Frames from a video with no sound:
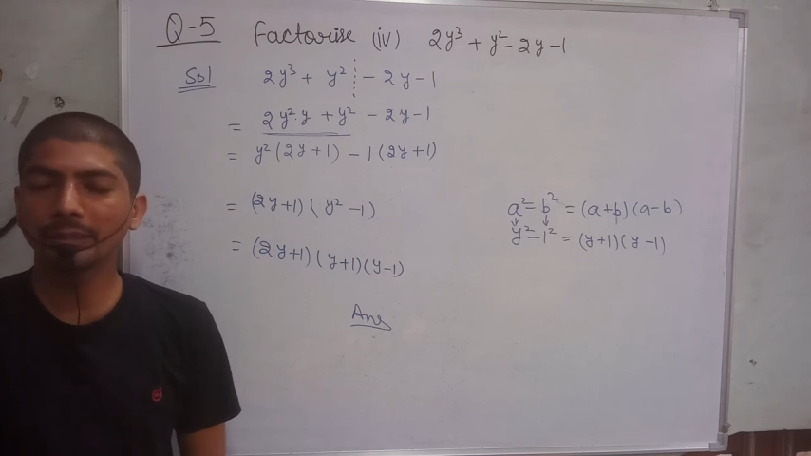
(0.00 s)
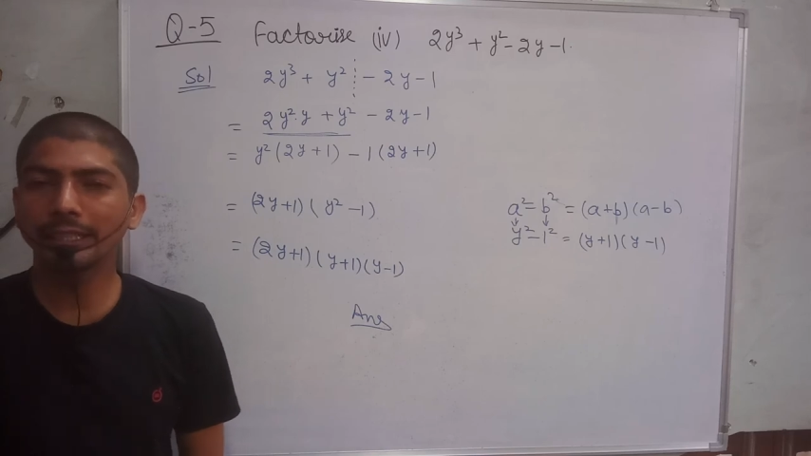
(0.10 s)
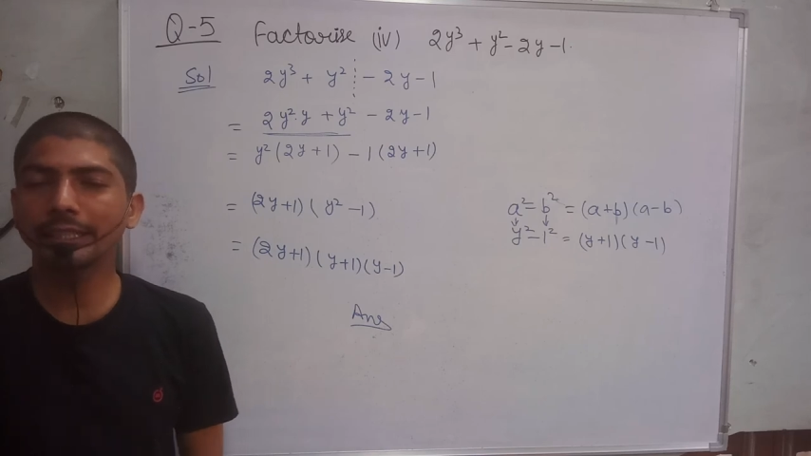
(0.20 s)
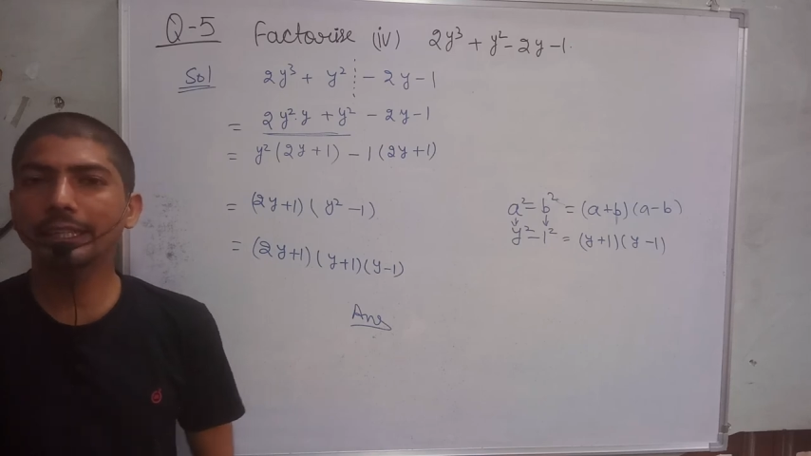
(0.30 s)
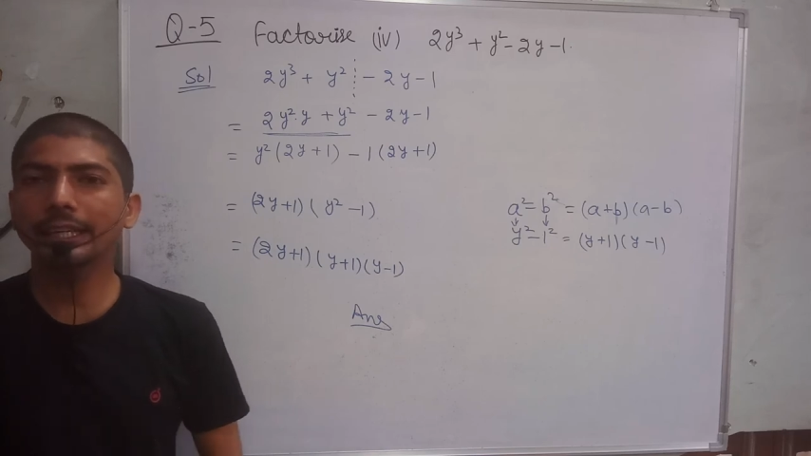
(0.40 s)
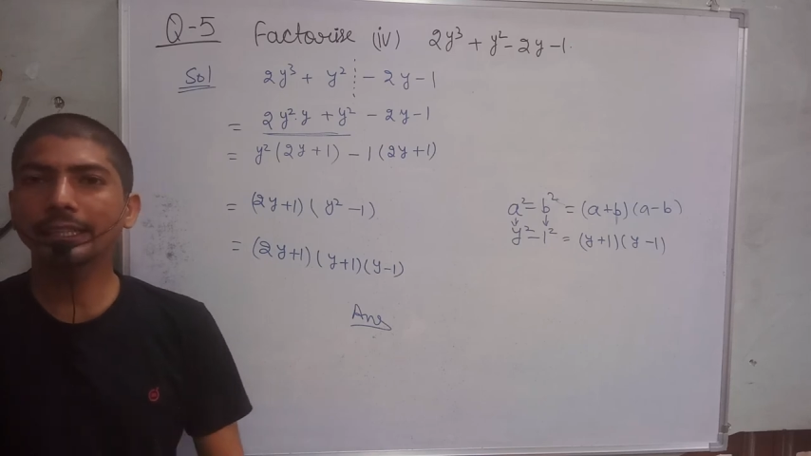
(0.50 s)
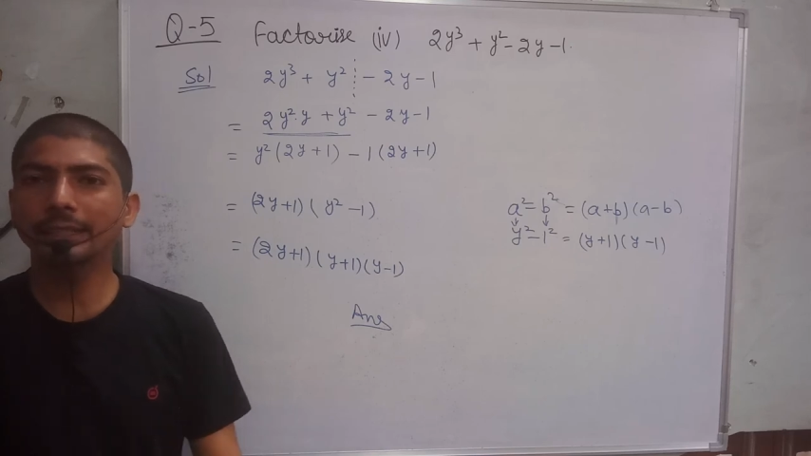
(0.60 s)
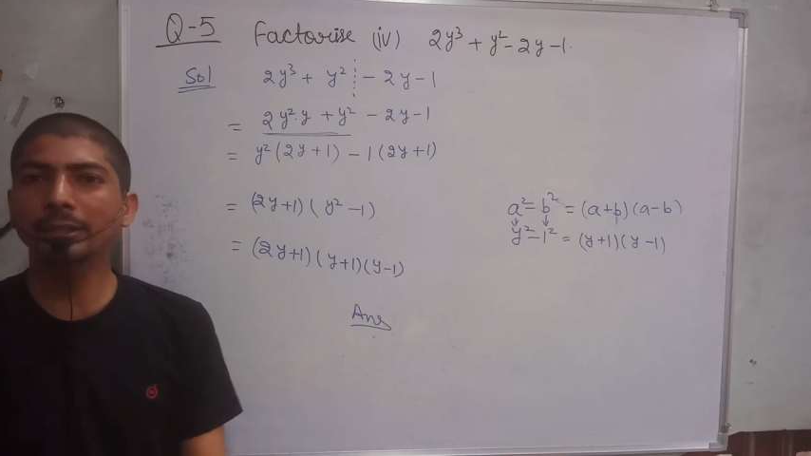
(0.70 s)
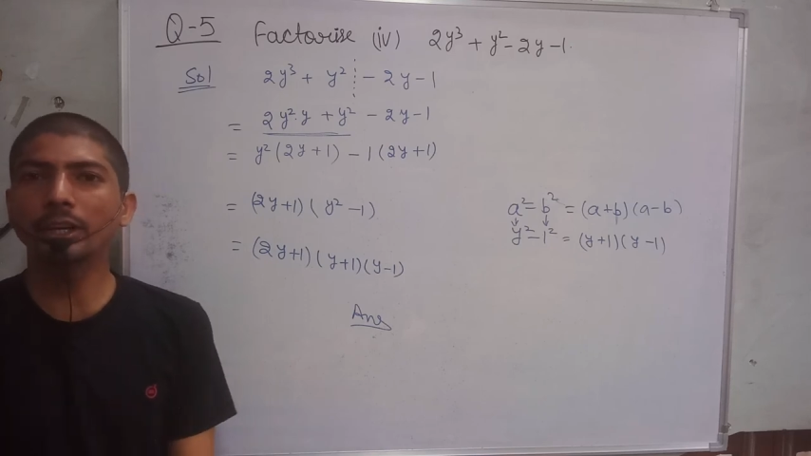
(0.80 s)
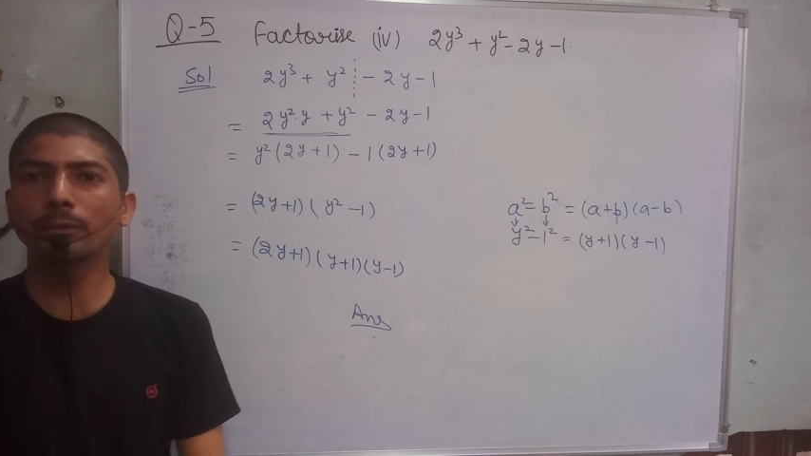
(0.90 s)
बताइएगा
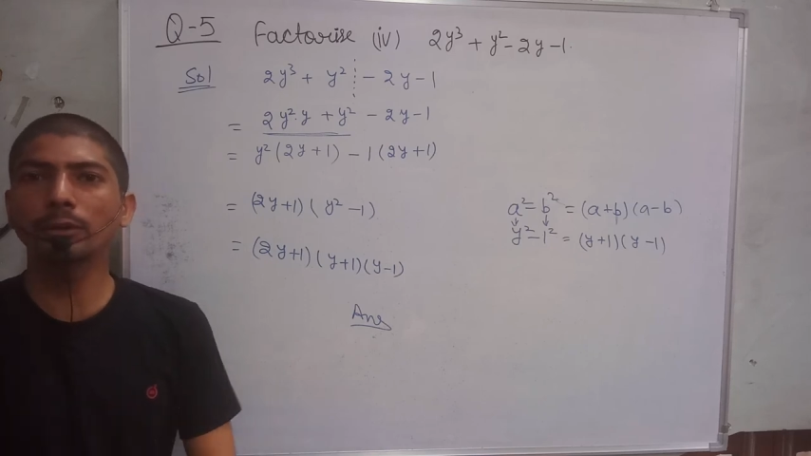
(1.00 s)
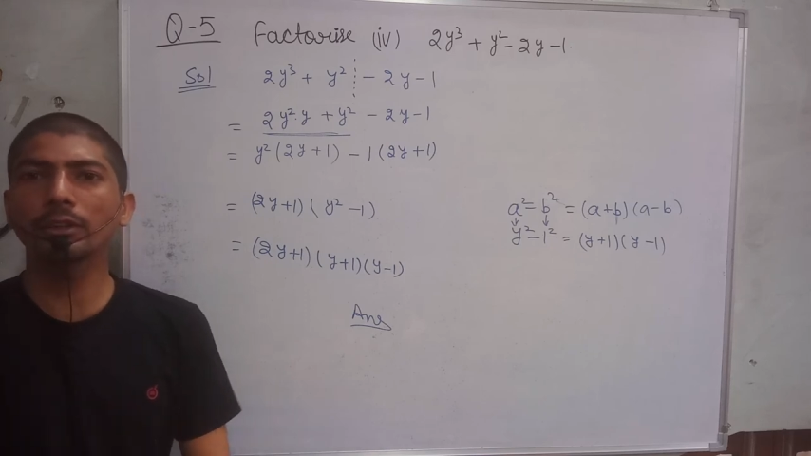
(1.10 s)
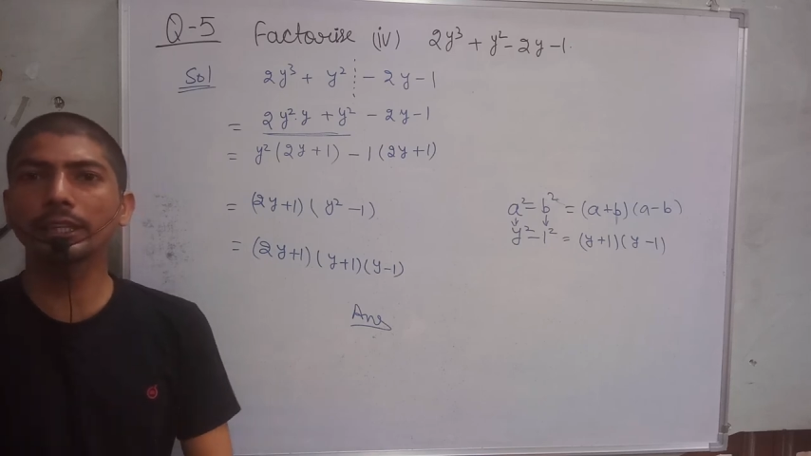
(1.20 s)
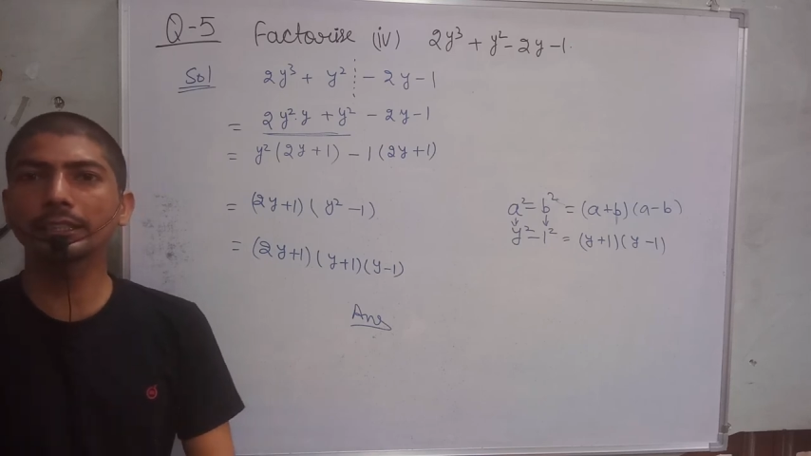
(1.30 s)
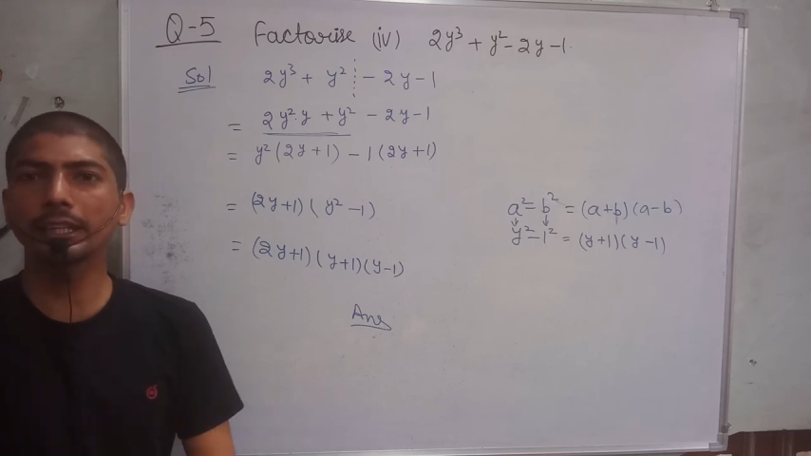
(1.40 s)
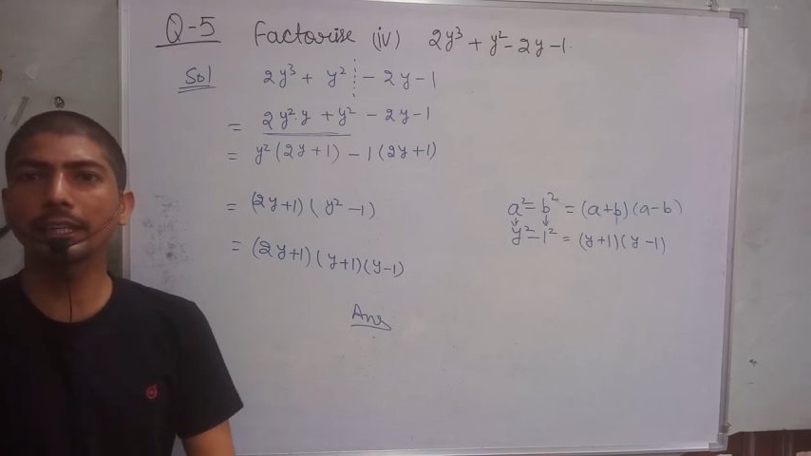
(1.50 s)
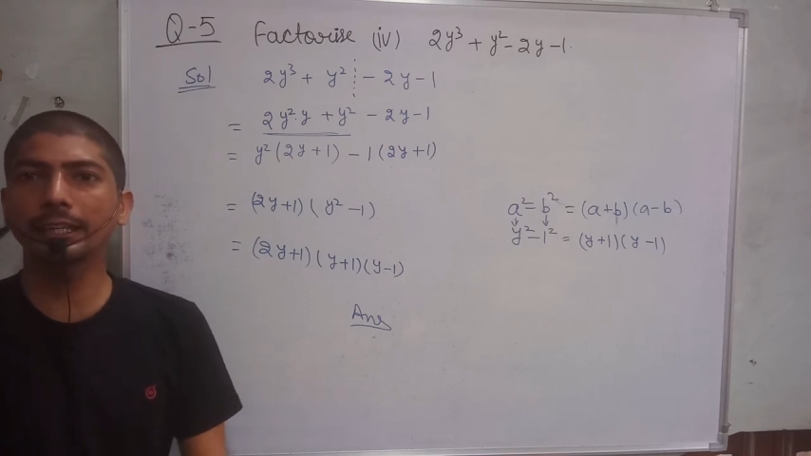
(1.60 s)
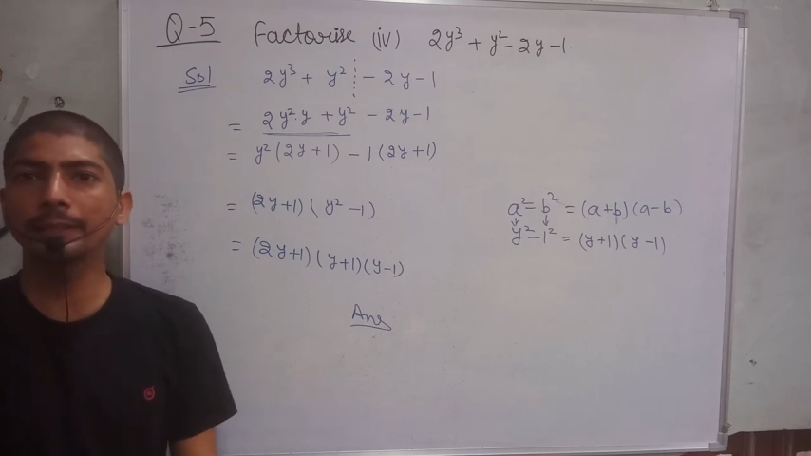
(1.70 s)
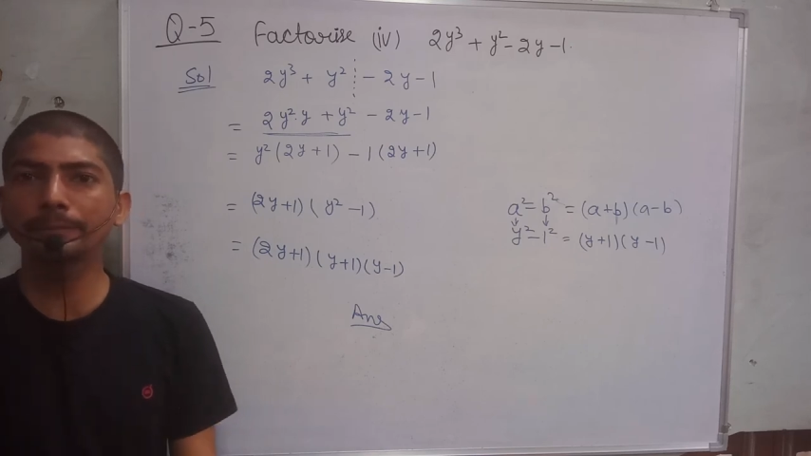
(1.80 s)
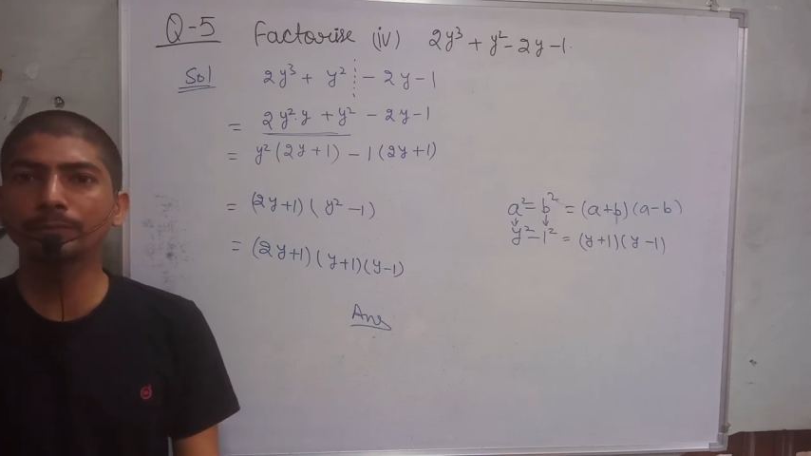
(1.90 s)
कि ये वीडियो आप लोगों को कैसा
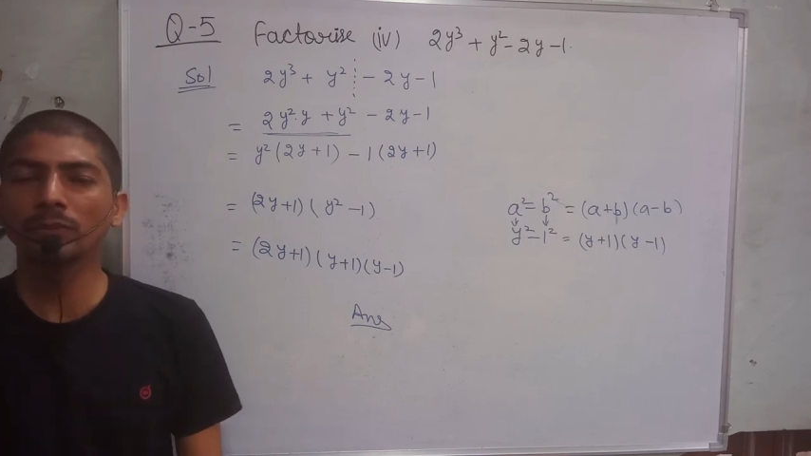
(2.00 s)
लगा